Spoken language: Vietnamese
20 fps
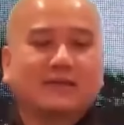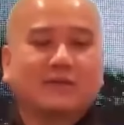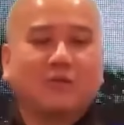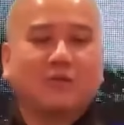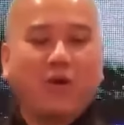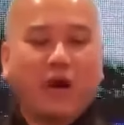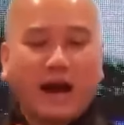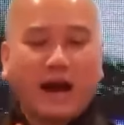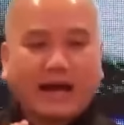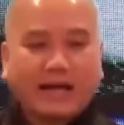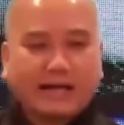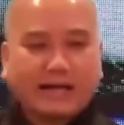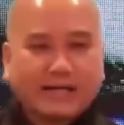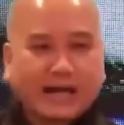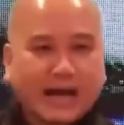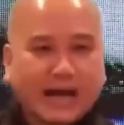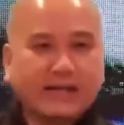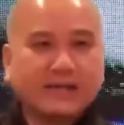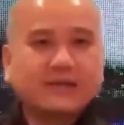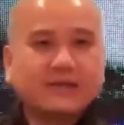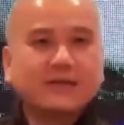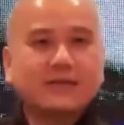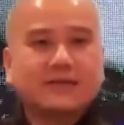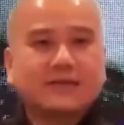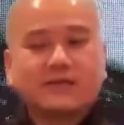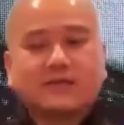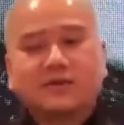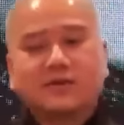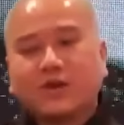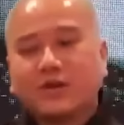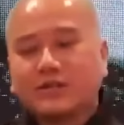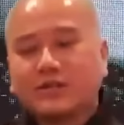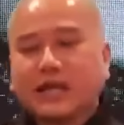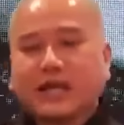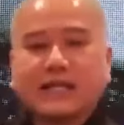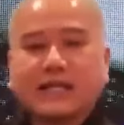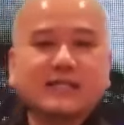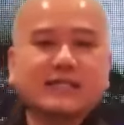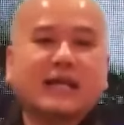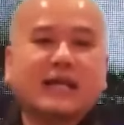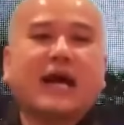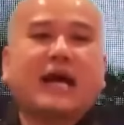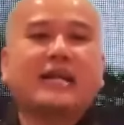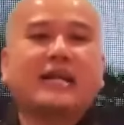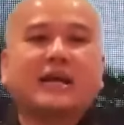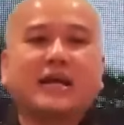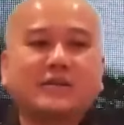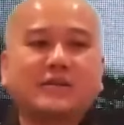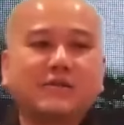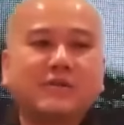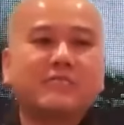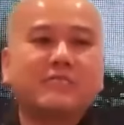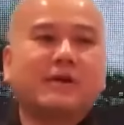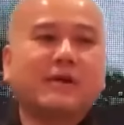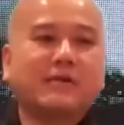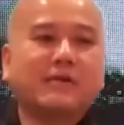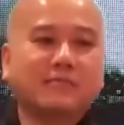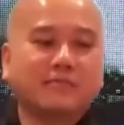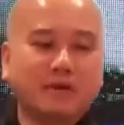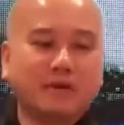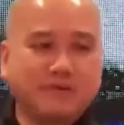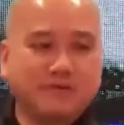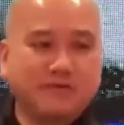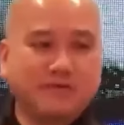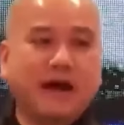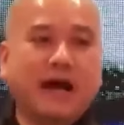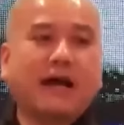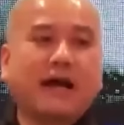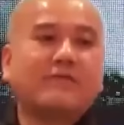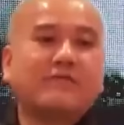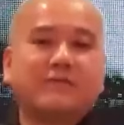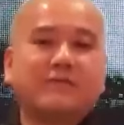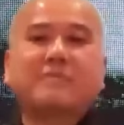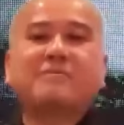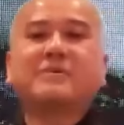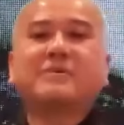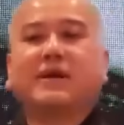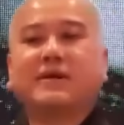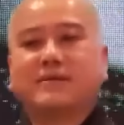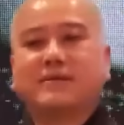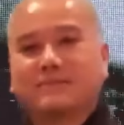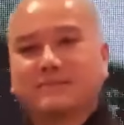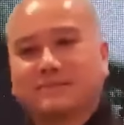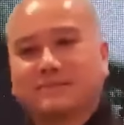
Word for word: hoàn cảnh nó xảy ra đến với mình phải pháp nhẫn.